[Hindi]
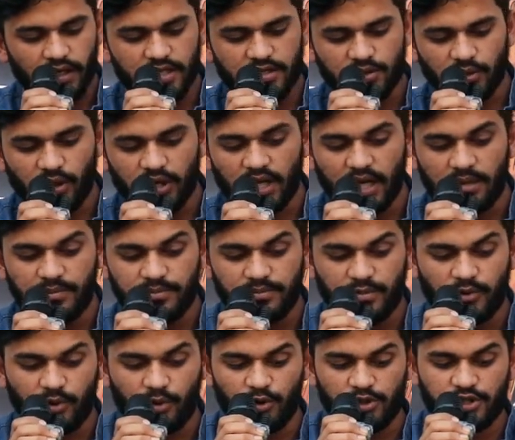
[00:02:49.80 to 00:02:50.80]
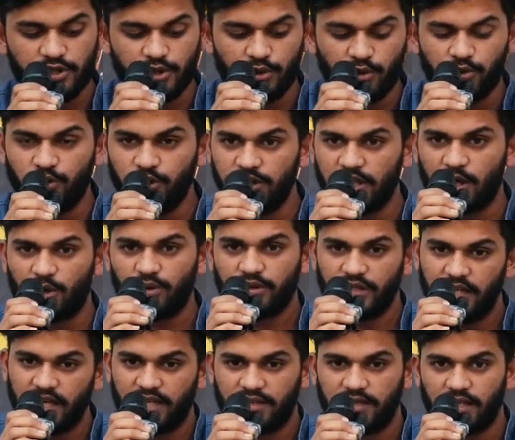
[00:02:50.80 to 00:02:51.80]
इस और हम कुछ यूं दुनिया को
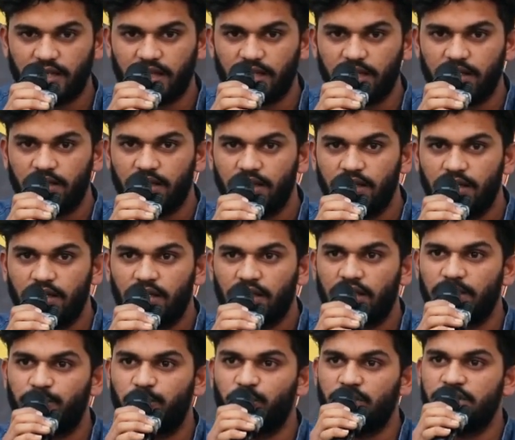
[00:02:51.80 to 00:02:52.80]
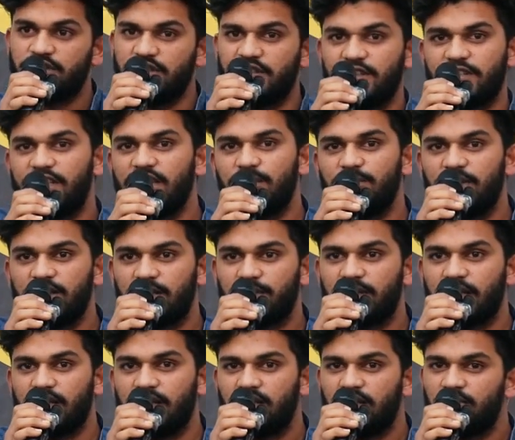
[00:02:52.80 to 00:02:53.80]
देखते हैं कि पूरी जिंदगी बीत
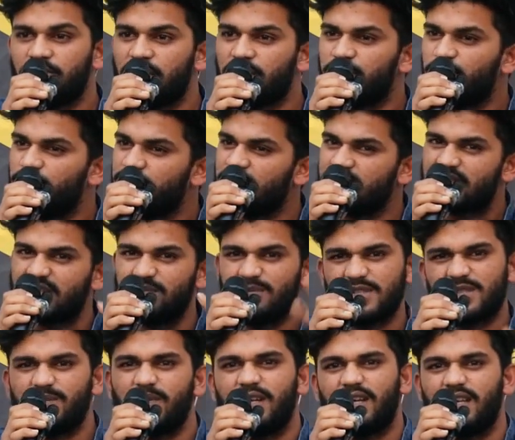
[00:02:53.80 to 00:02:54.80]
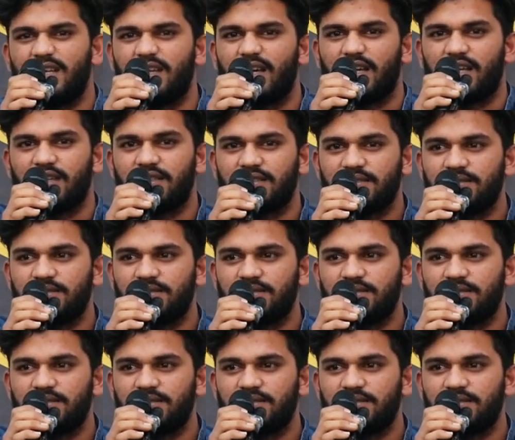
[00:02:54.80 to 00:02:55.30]
गई पर दुनिया समझ में नहीं आई